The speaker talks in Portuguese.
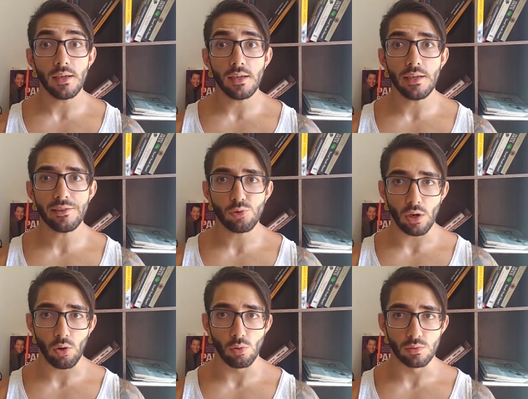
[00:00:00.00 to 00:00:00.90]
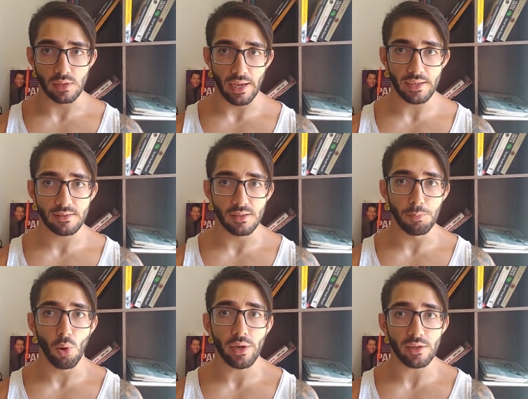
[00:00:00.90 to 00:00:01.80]
E isso
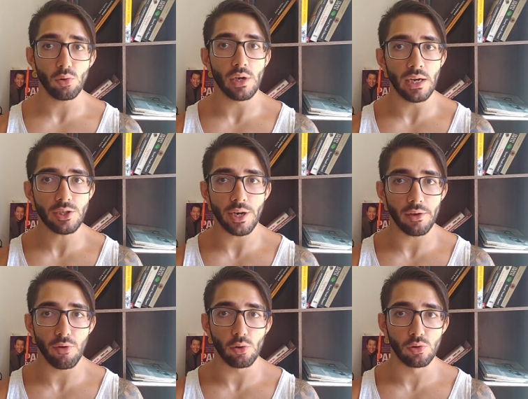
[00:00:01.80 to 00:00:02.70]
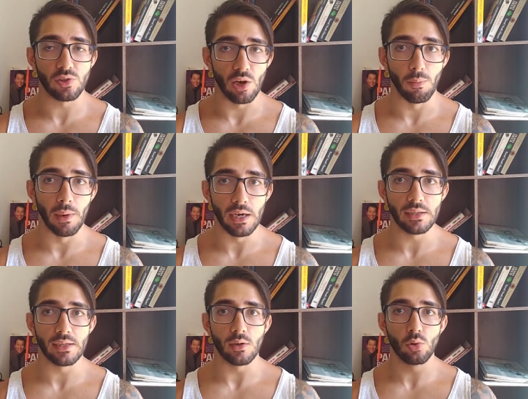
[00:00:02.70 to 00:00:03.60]
acontece porque durante a evolução
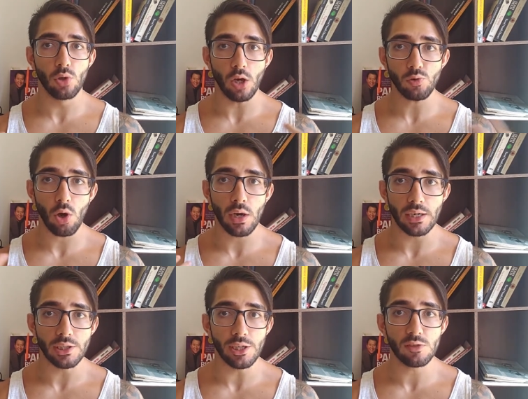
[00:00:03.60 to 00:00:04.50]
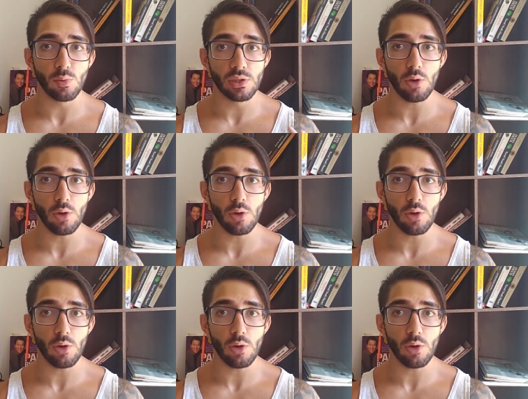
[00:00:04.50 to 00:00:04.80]
humana, o nosso organismo